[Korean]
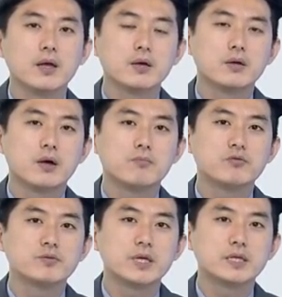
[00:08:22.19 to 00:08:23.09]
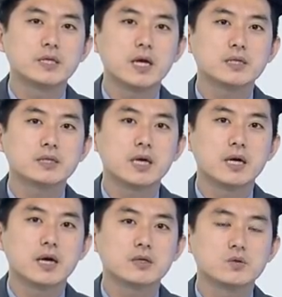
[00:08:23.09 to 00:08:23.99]
그러한 부분의
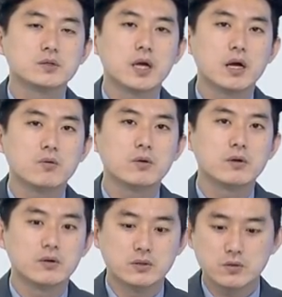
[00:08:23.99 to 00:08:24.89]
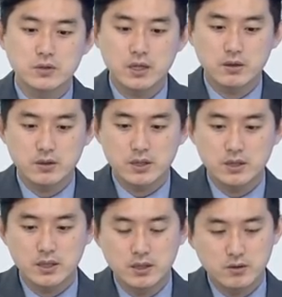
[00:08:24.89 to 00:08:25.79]
시간차가 존재하고 있는 것이고 그러한 것들이
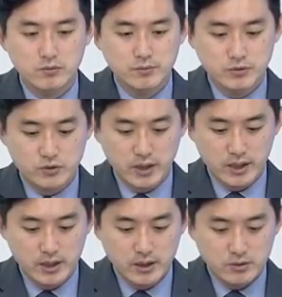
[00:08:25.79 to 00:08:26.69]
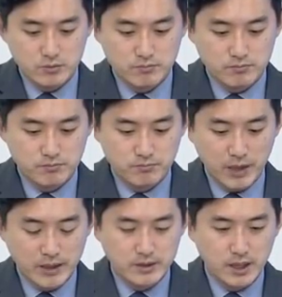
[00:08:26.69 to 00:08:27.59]
이제 일정 부분 주가에 좀
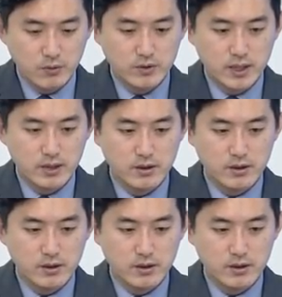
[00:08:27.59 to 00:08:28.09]
반영이 되고 있다.